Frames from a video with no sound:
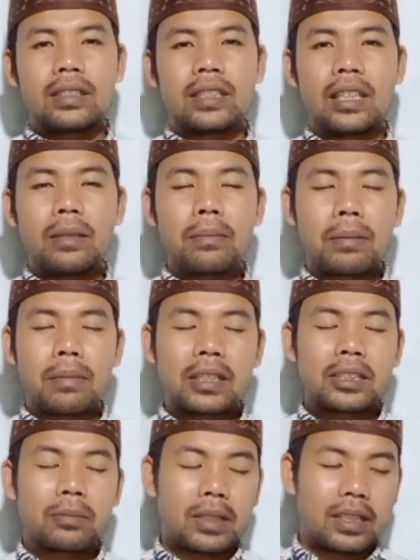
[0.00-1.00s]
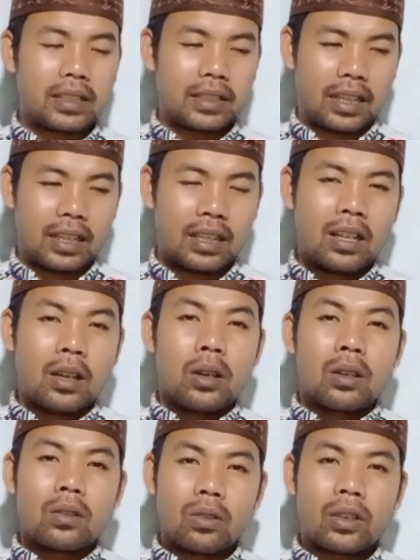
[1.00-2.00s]
Jadi memang sebenarnya
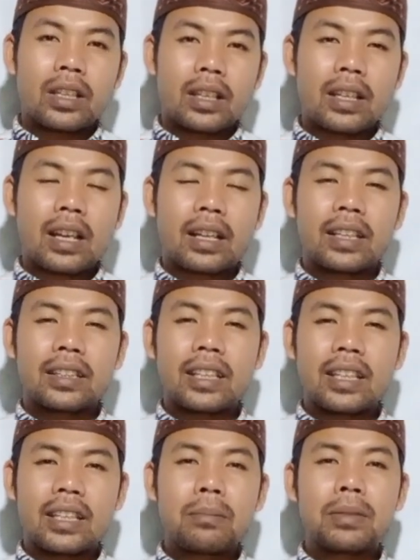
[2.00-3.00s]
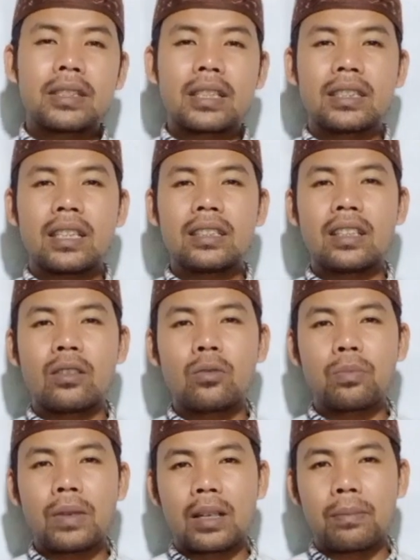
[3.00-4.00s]
zohiriah kita ini bisa saja
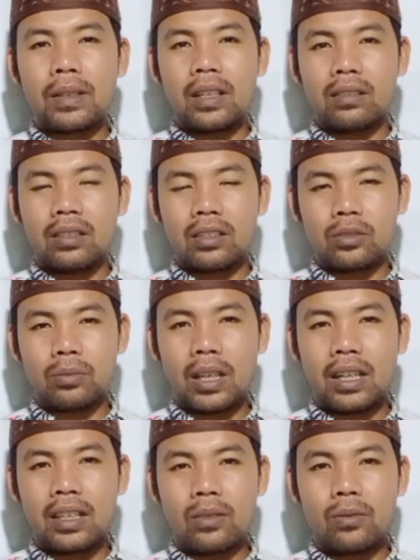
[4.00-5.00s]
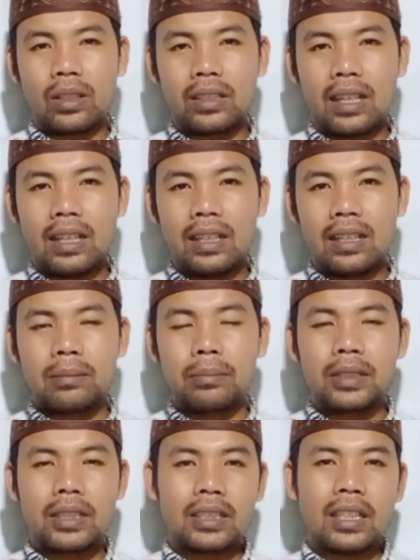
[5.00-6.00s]
lupa kepada Allah Subhanahu wa taala,
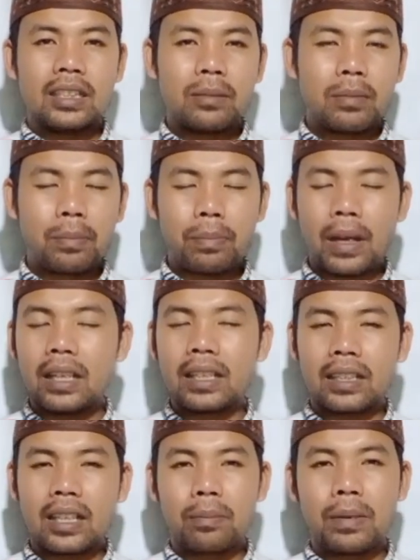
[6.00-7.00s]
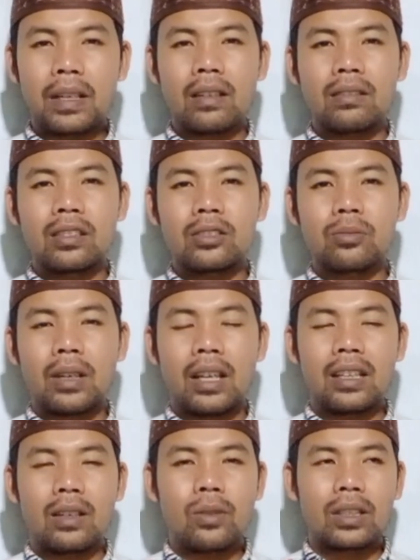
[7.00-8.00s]
bisa saja berpaling daripada Allah
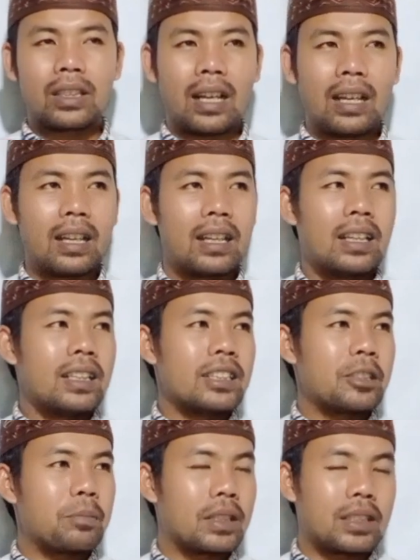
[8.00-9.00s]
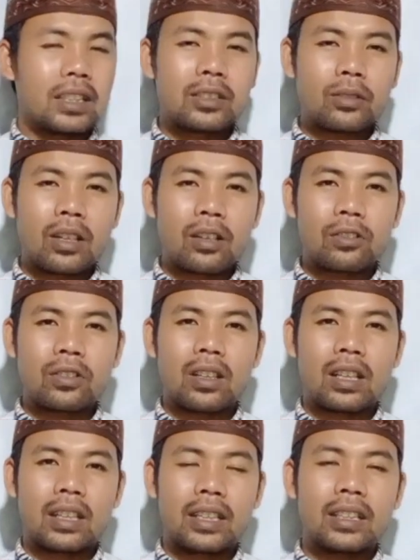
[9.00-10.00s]
Subhanahu wa taala seperti
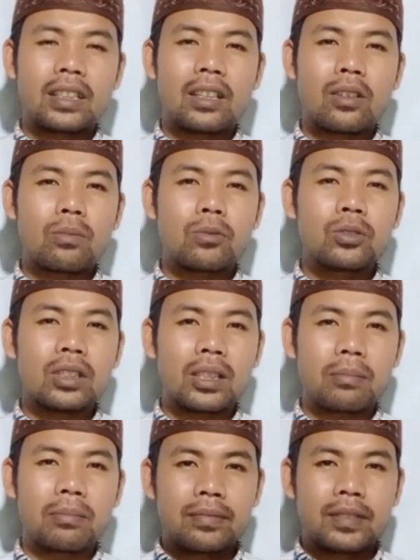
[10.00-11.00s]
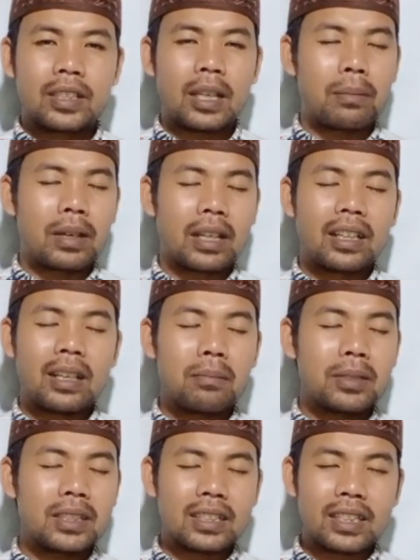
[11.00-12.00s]
saudara-saudara kita non muslim Ya mereka
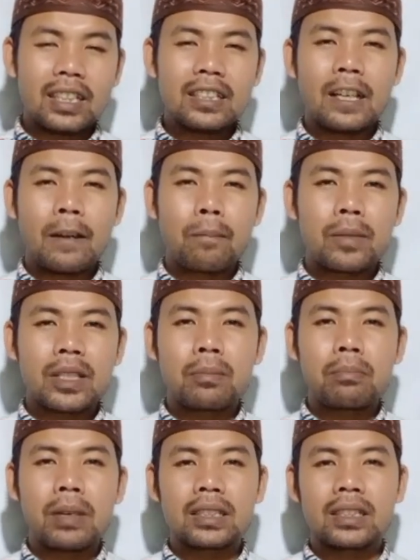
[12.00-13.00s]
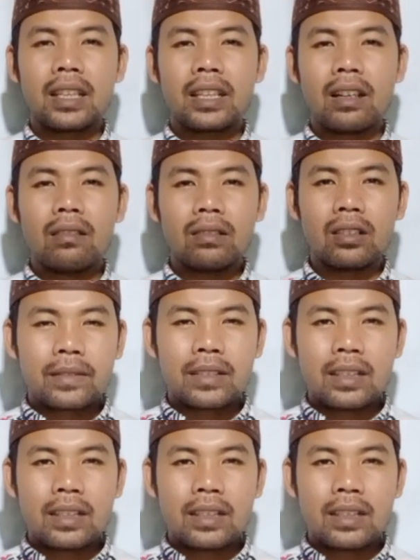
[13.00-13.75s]
bisa saja menyembah selain Allah